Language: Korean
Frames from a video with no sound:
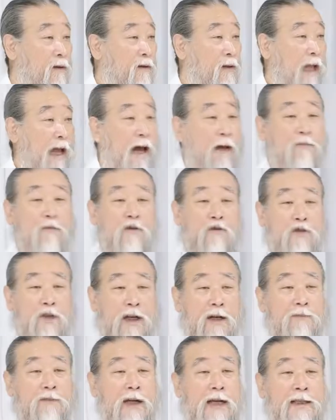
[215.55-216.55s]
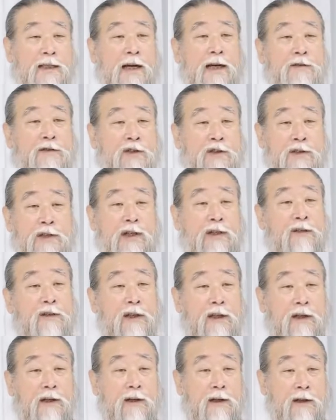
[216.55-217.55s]
대한민국 사람 자체가
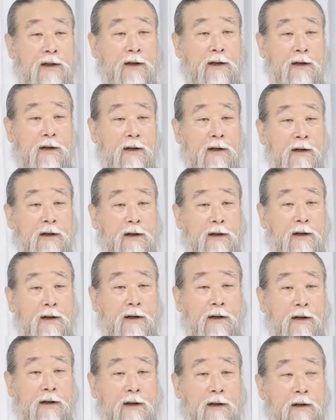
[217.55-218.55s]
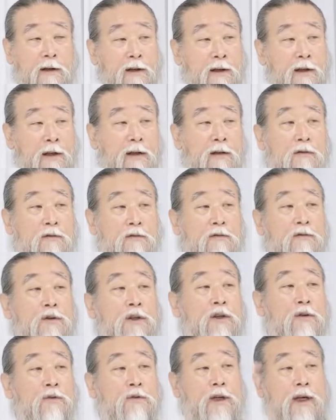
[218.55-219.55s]
천사들이야. 인류를
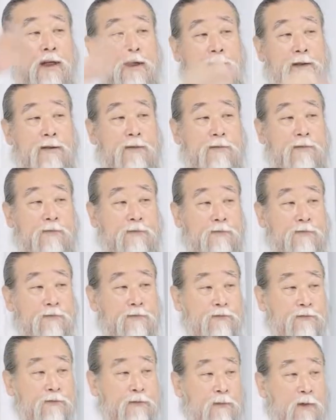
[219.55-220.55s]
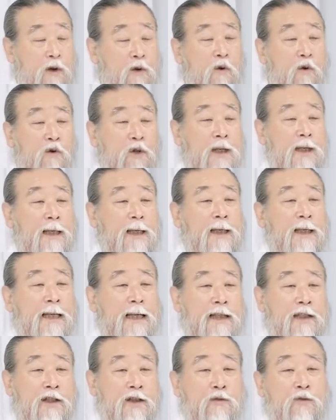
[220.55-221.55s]
이롭게 하라. 홍의
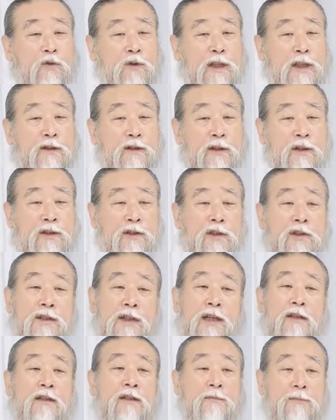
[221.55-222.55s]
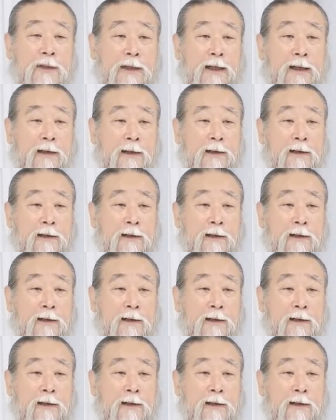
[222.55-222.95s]
인간 지도자들이 천사들입니다.